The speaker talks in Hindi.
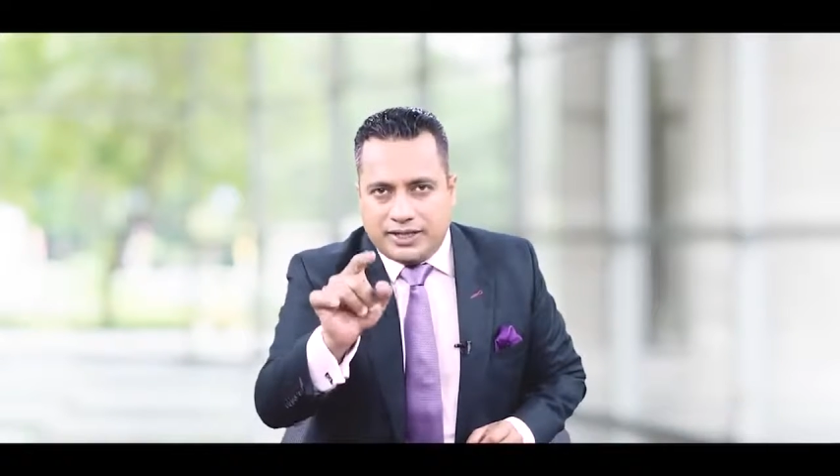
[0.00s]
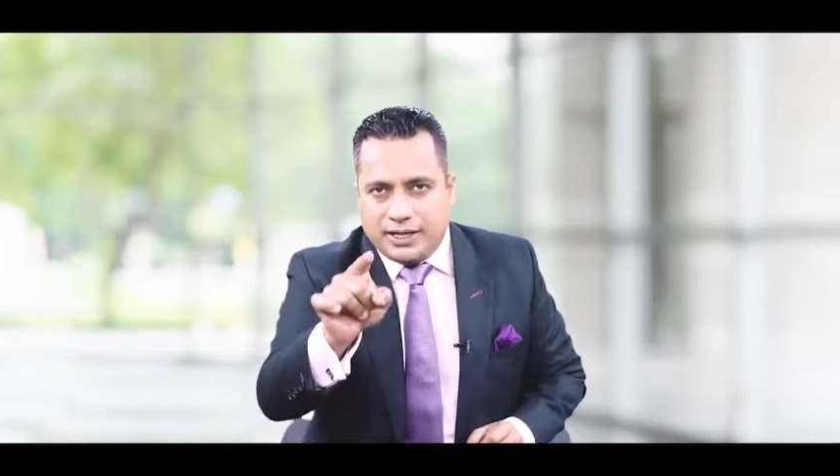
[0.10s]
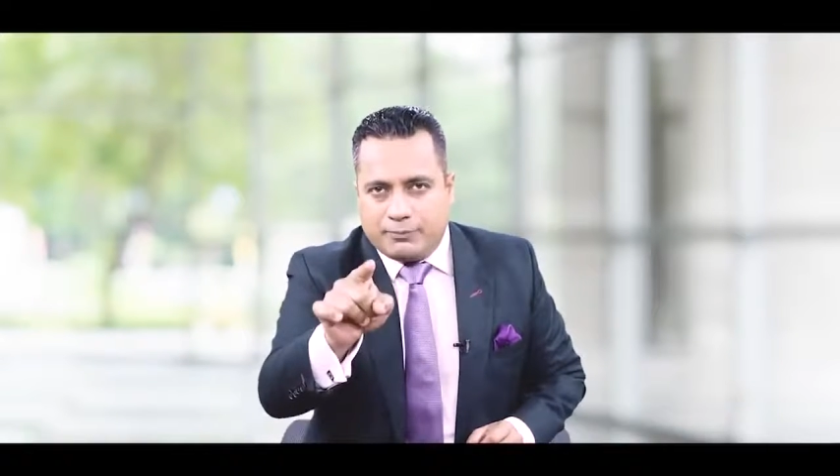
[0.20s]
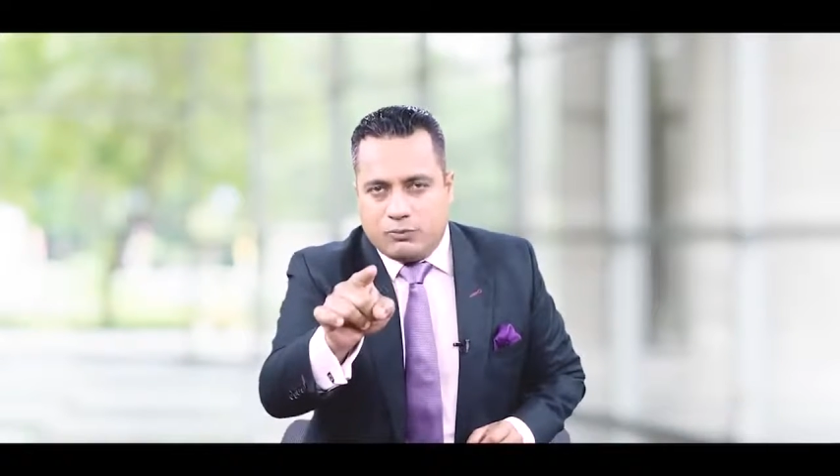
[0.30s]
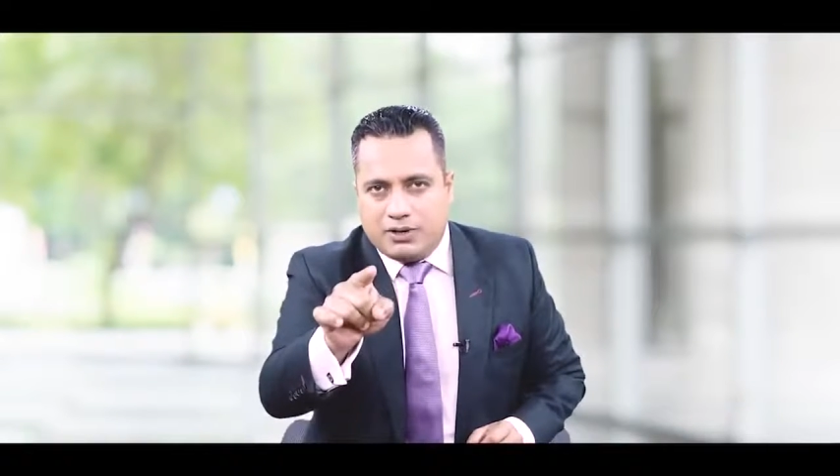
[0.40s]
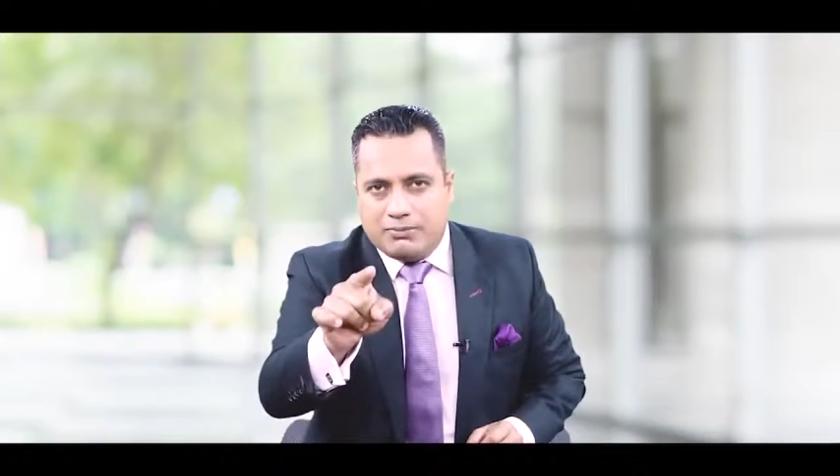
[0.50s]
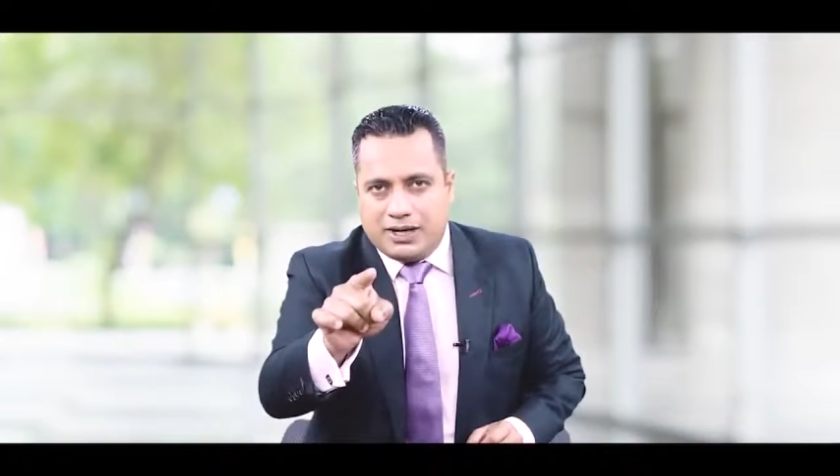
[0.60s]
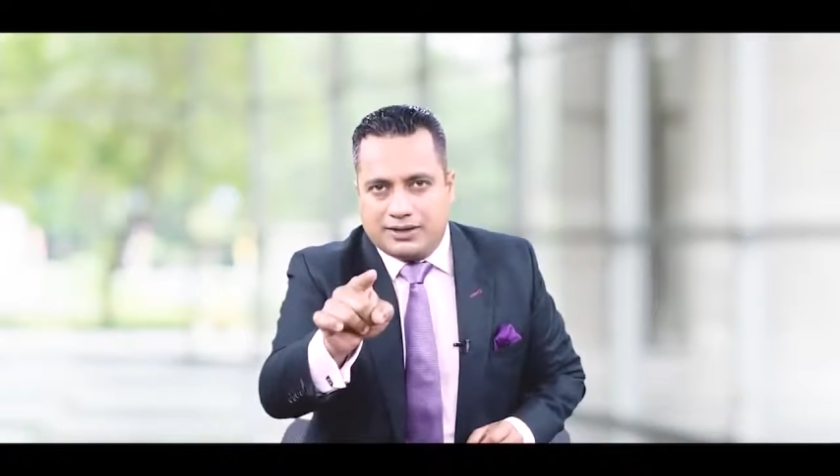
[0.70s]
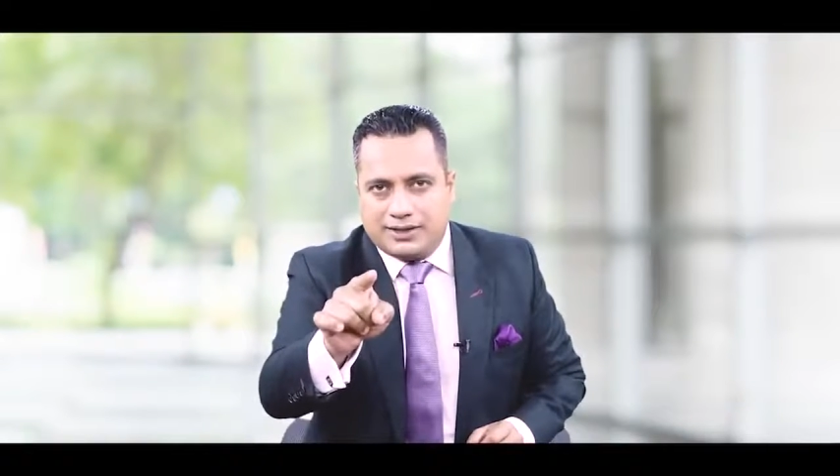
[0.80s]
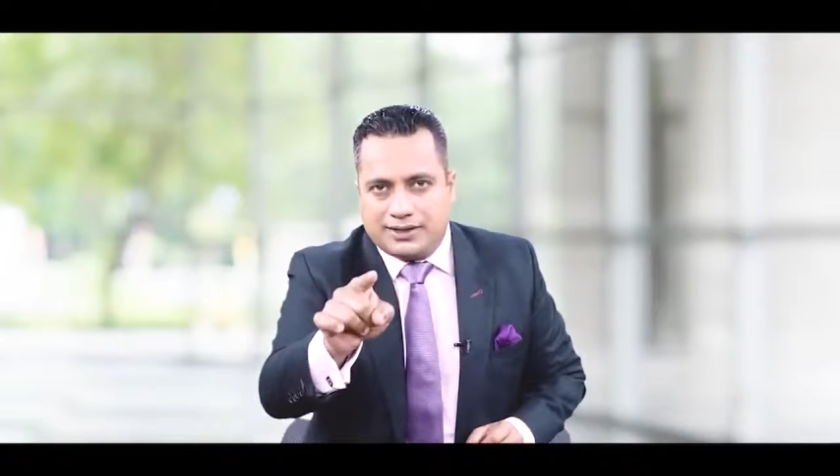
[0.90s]
है कि आपको
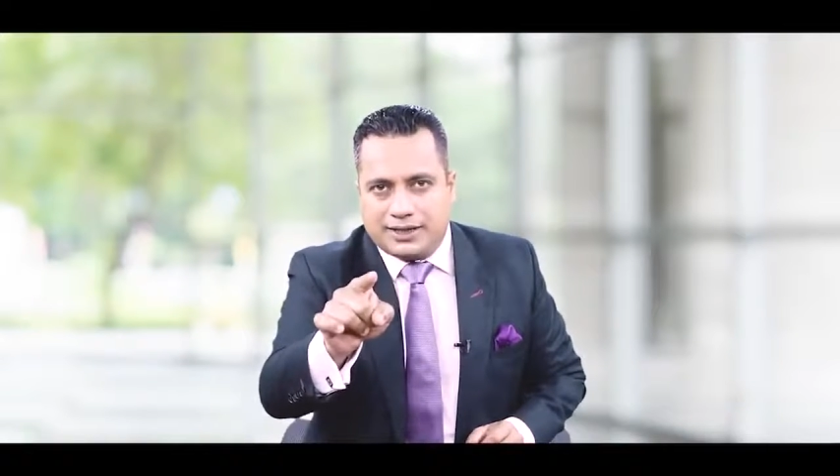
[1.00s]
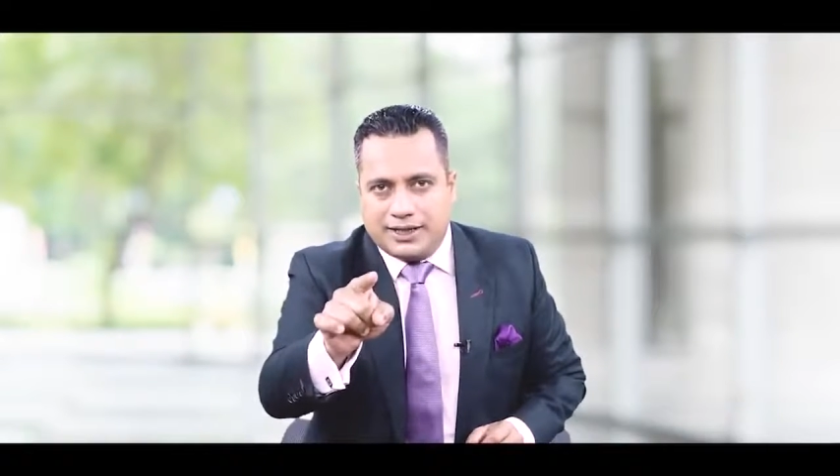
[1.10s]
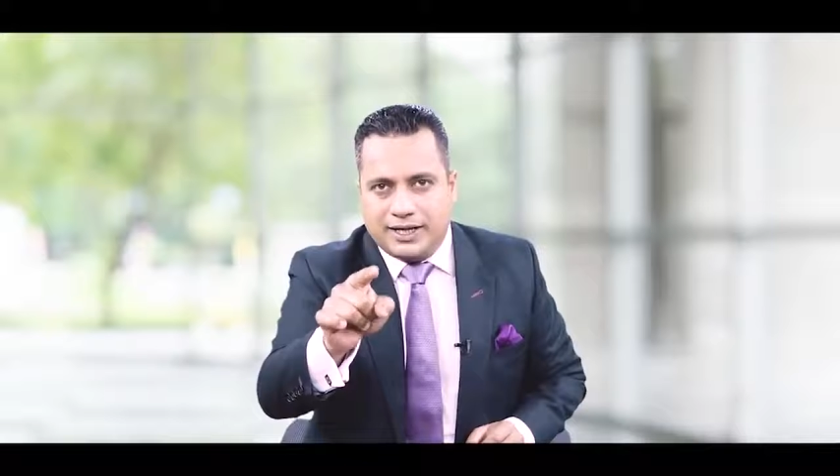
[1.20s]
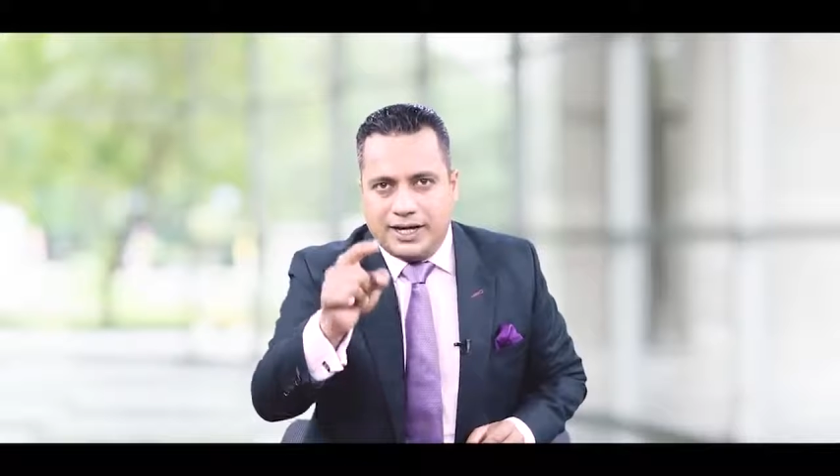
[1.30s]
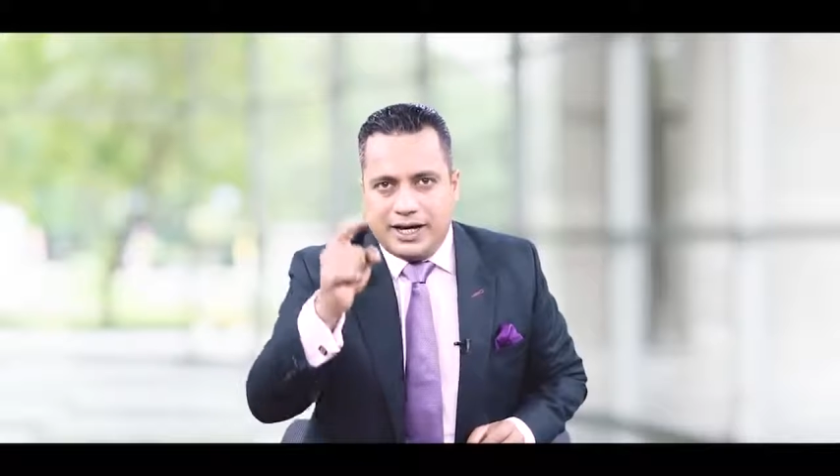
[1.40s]
बर्बाद कर सके